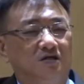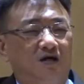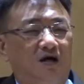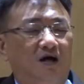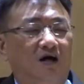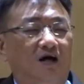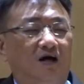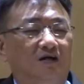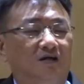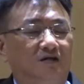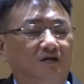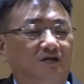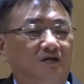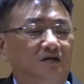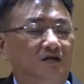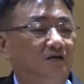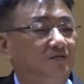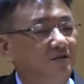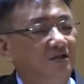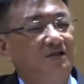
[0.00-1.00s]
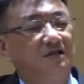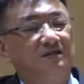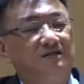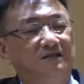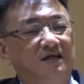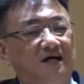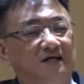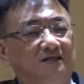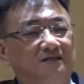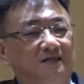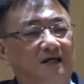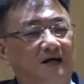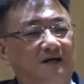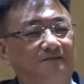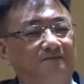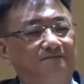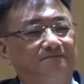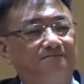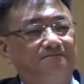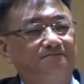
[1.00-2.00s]
啊你们的奖赏，
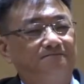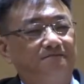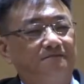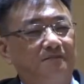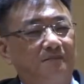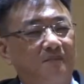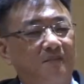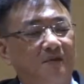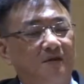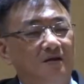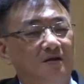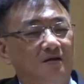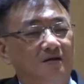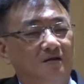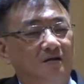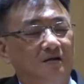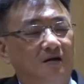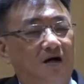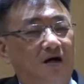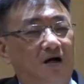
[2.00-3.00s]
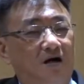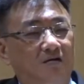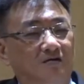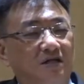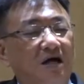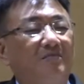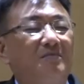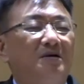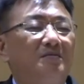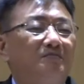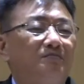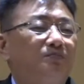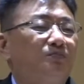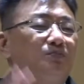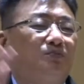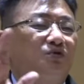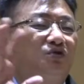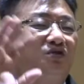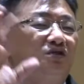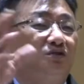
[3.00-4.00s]
啊，他们
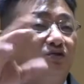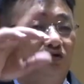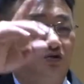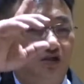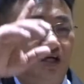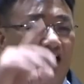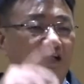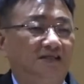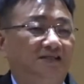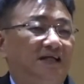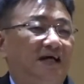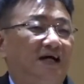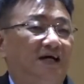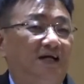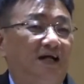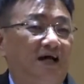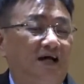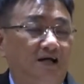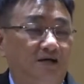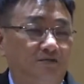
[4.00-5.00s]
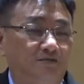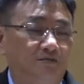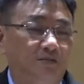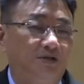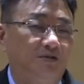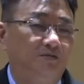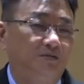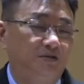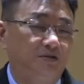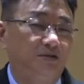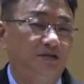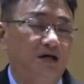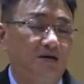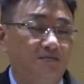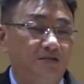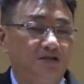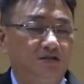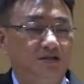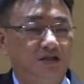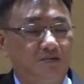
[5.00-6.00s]
不是有奖赏啦，
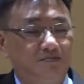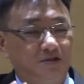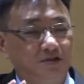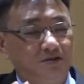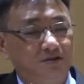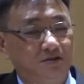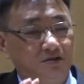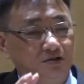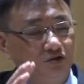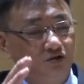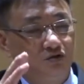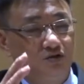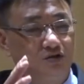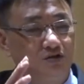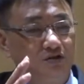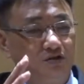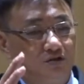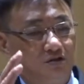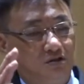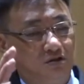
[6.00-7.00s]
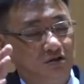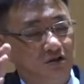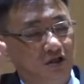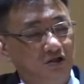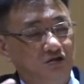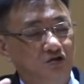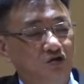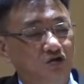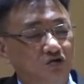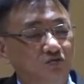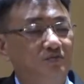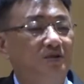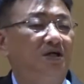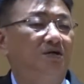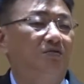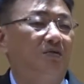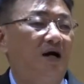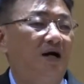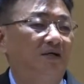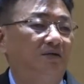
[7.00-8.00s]
他们就是等候灭
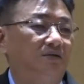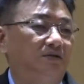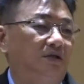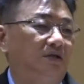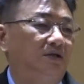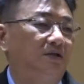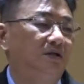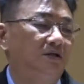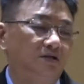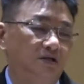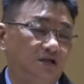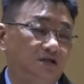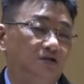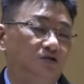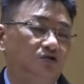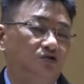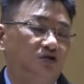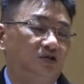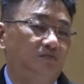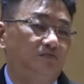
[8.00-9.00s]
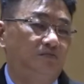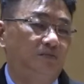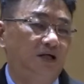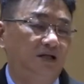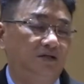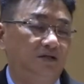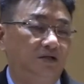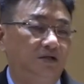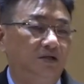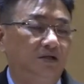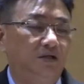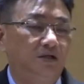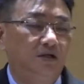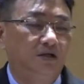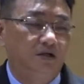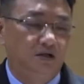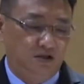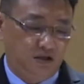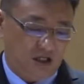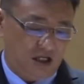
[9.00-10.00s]
亡的，等候审判的，
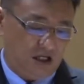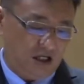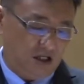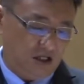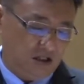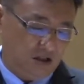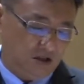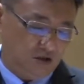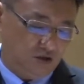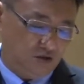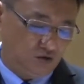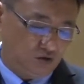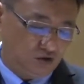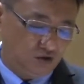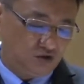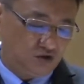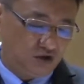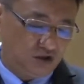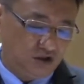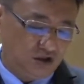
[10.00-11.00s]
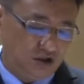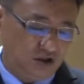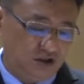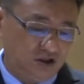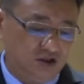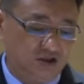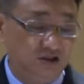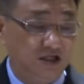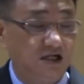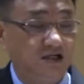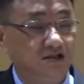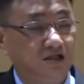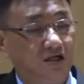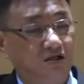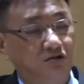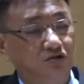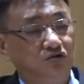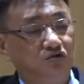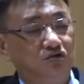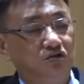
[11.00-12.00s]
啊，夺去你的奖
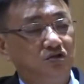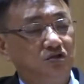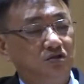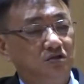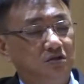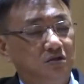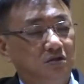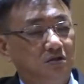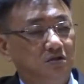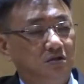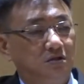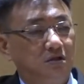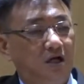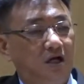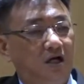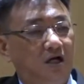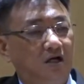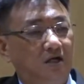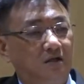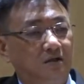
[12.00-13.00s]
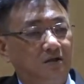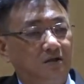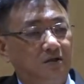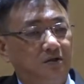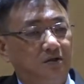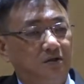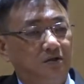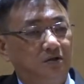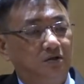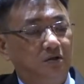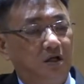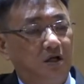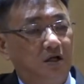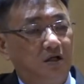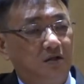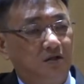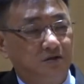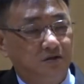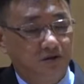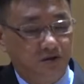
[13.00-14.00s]
赏就是啊。
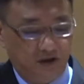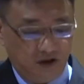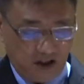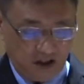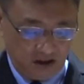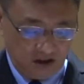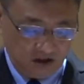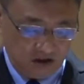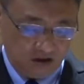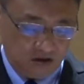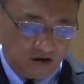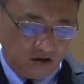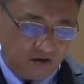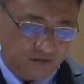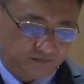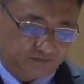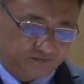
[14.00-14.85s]
啊，您